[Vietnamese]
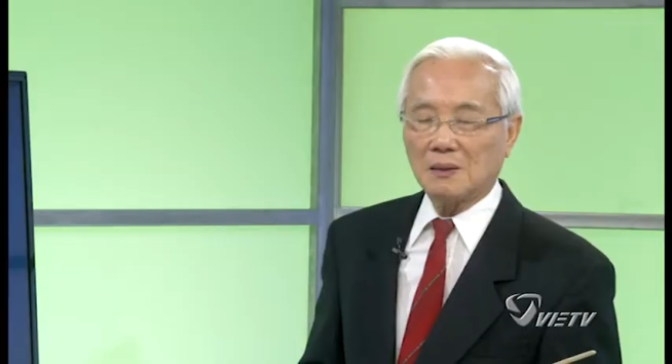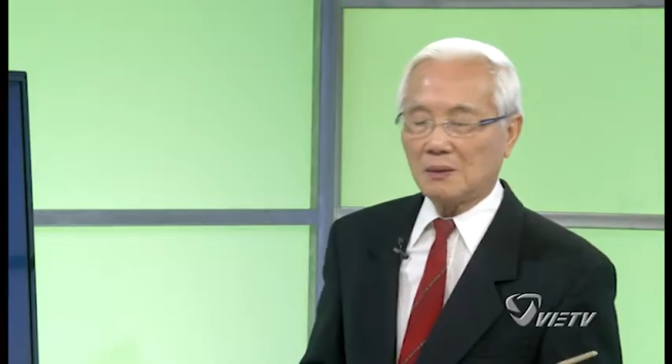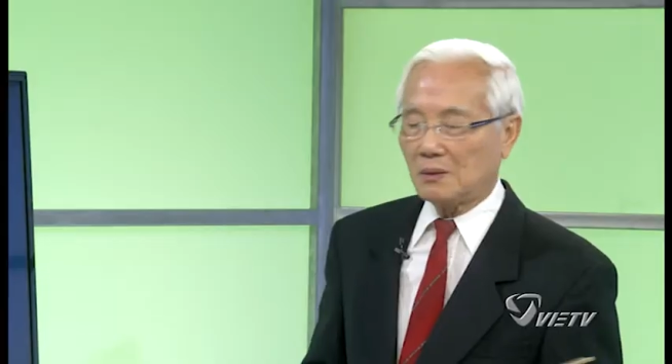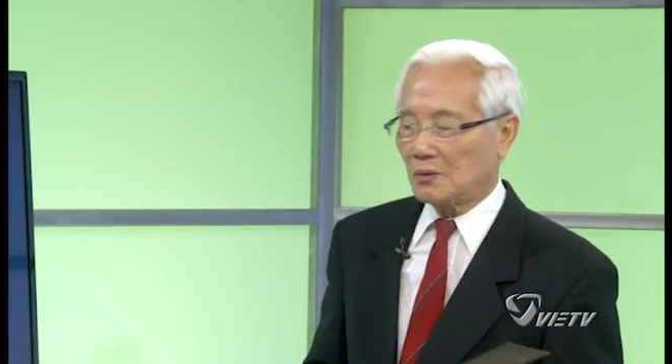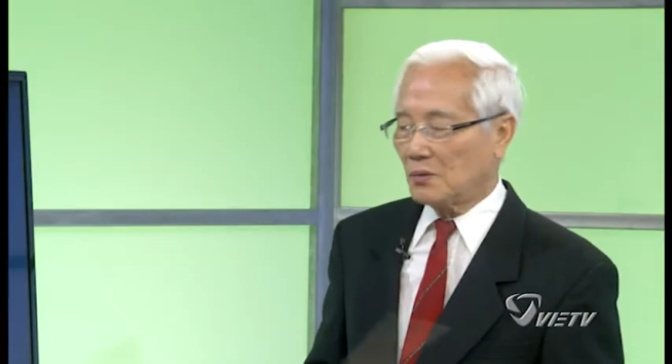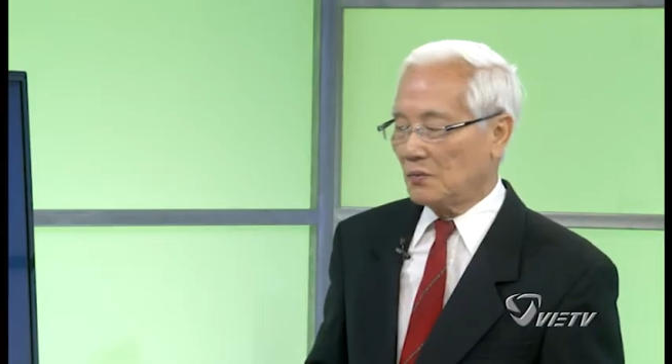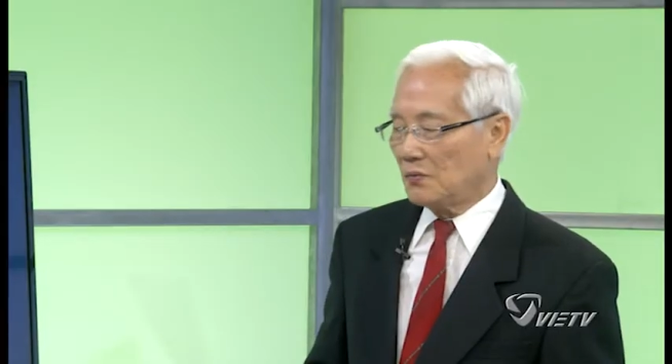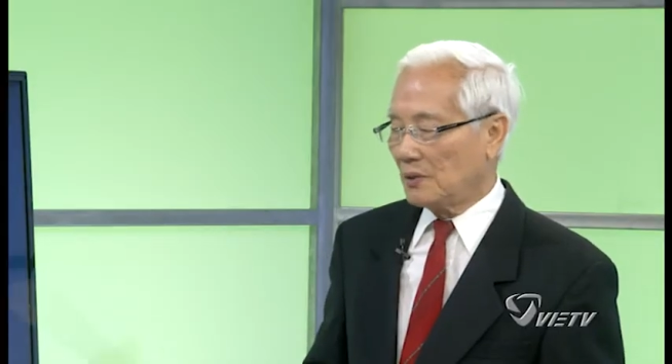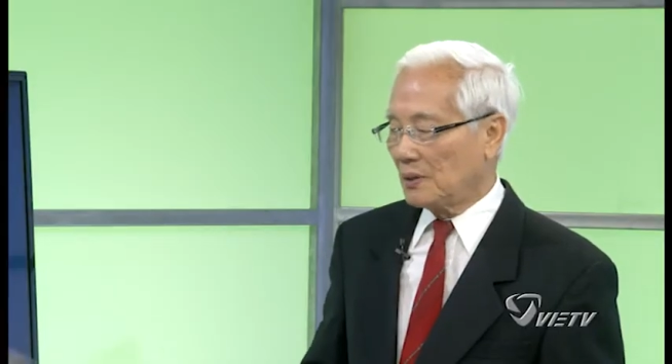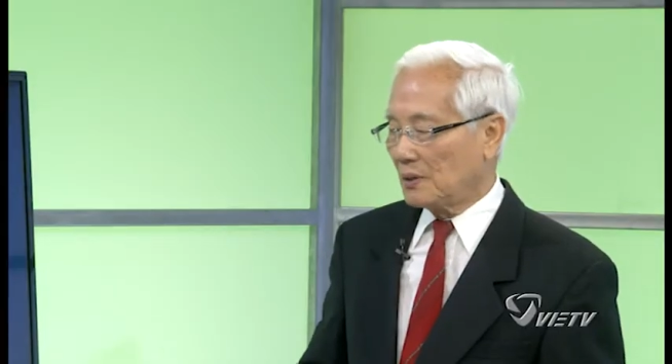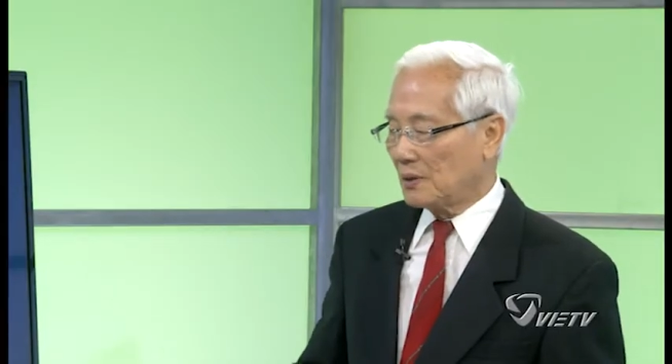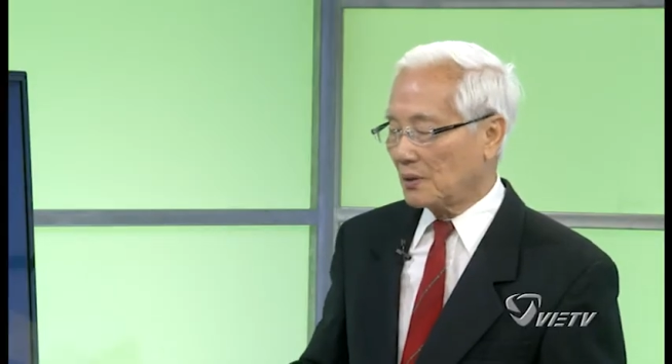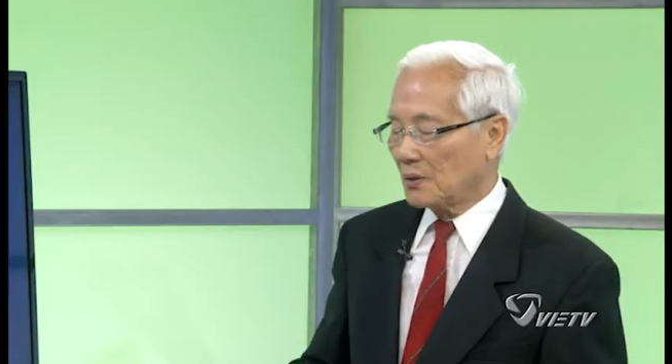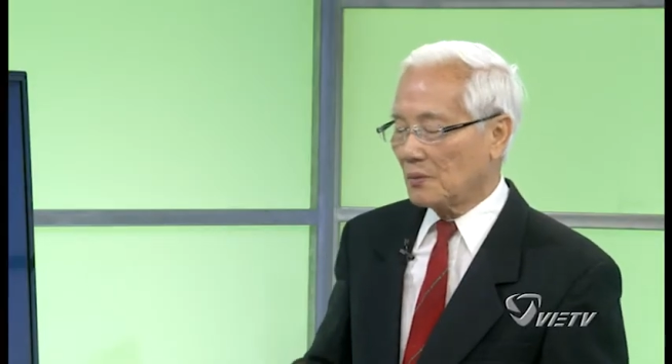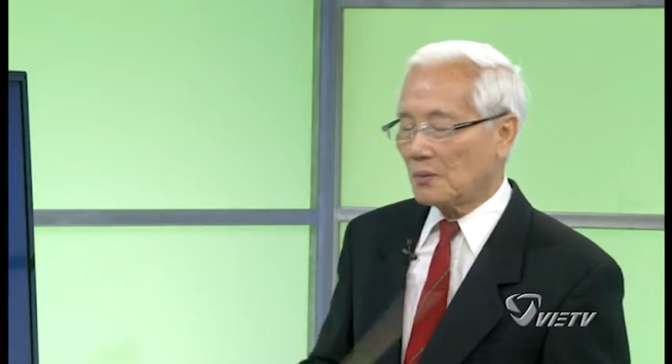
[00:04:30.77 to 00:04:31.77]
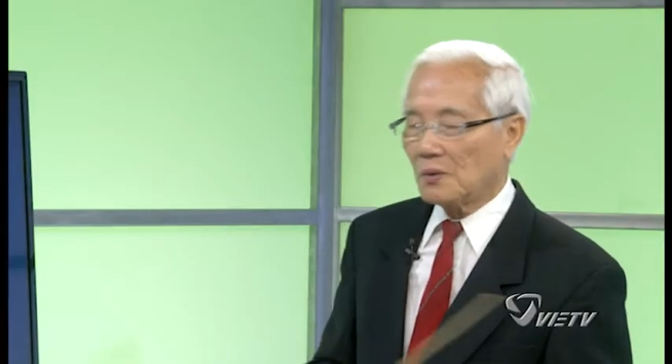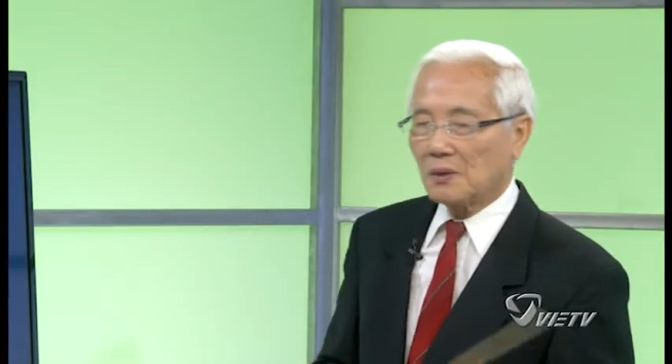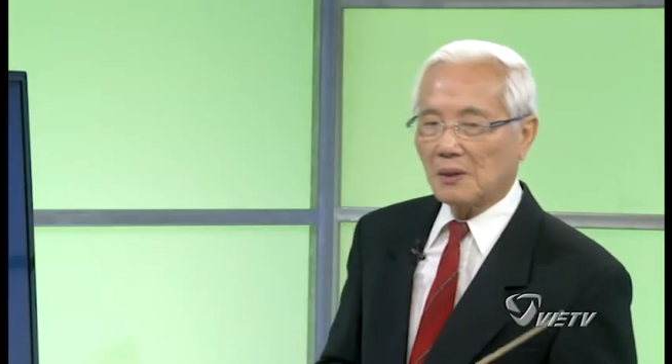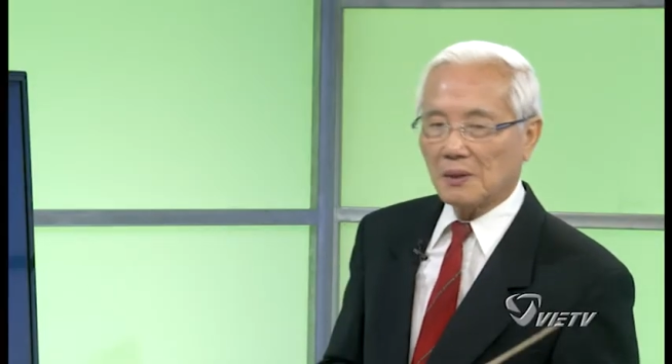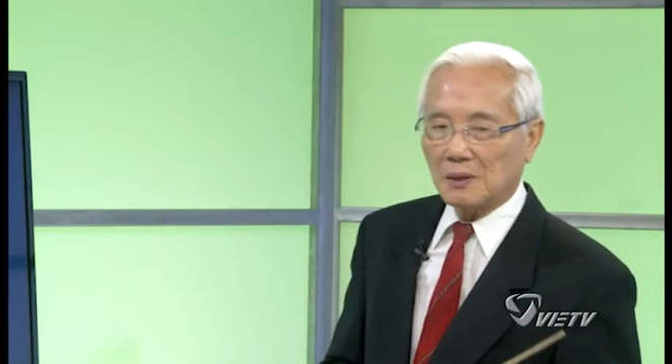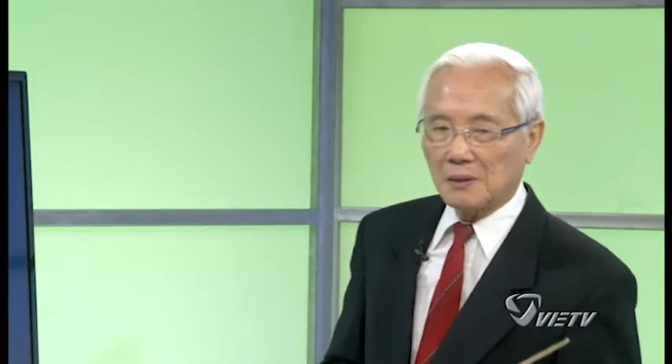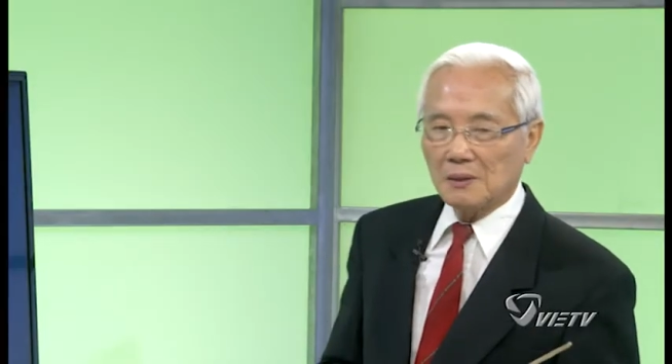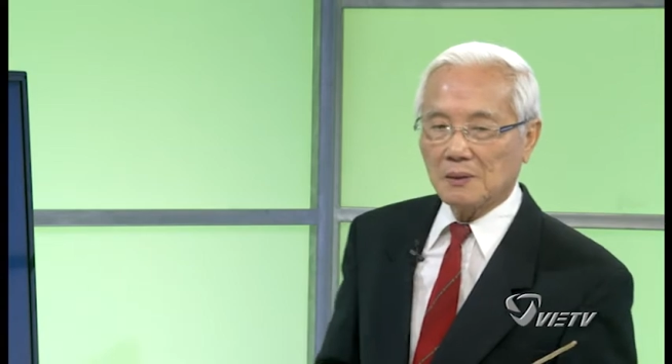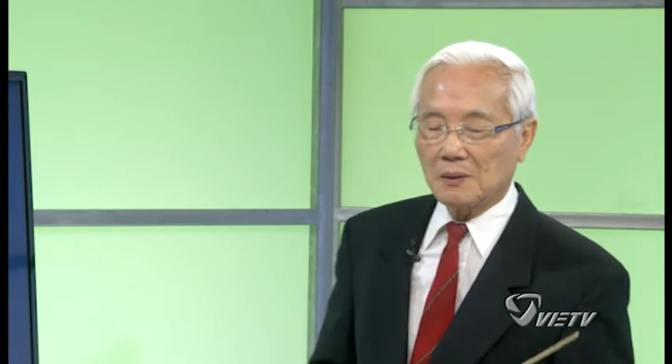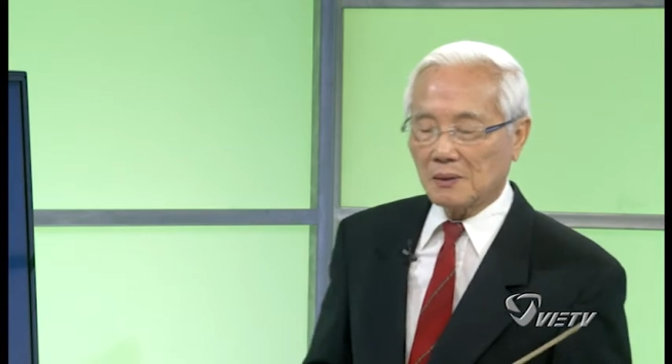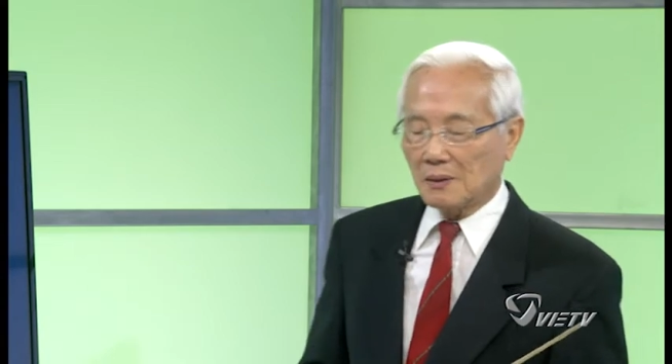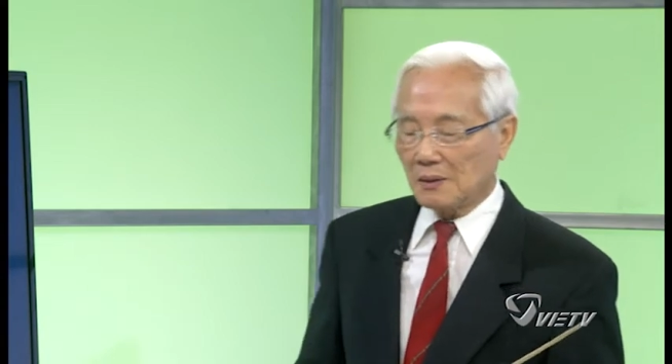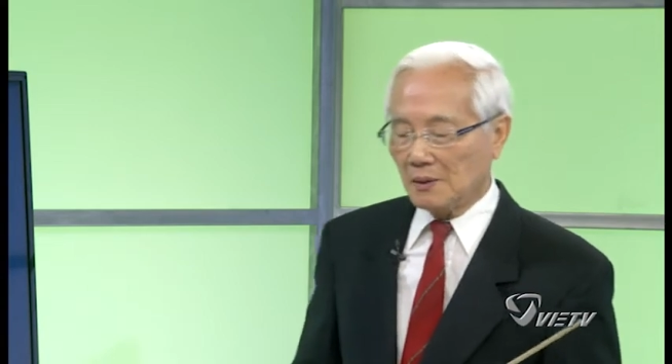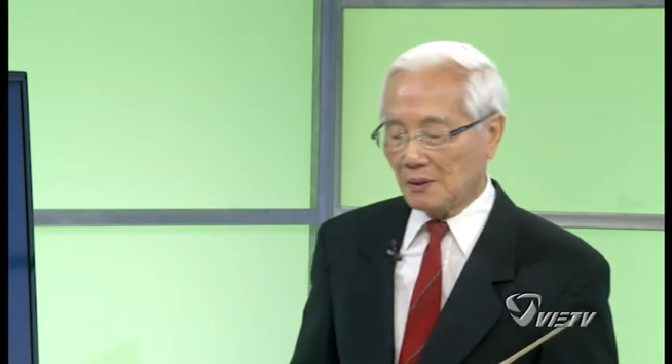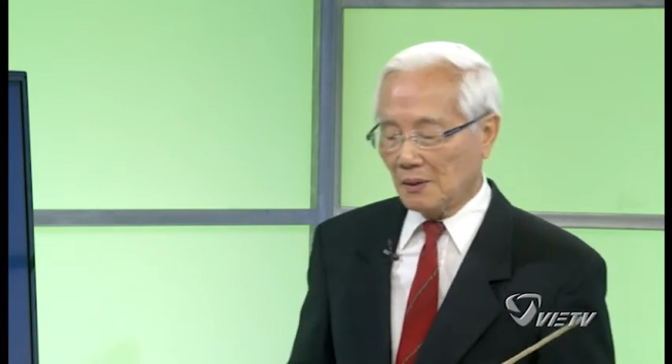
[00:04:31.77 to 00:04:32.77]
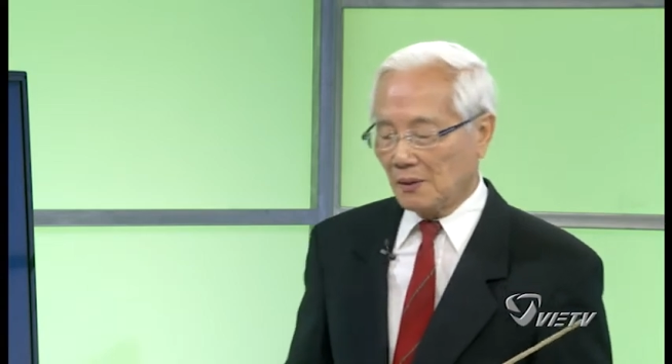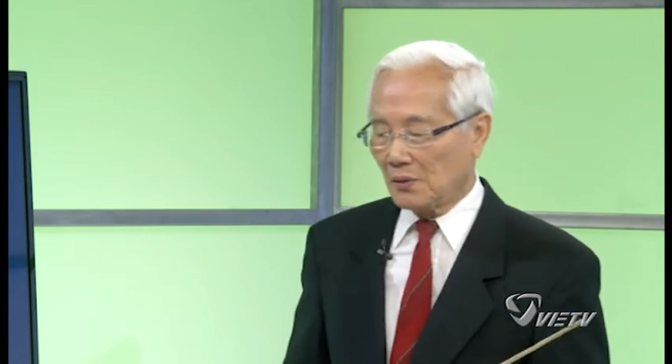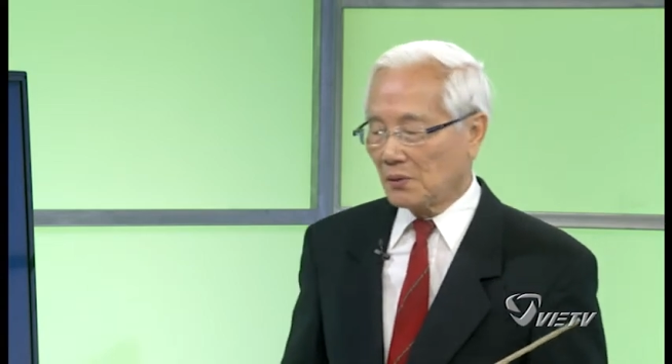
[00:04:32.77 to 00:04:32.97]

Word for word: thì thưa quý vị nó cũng có thể đưa tới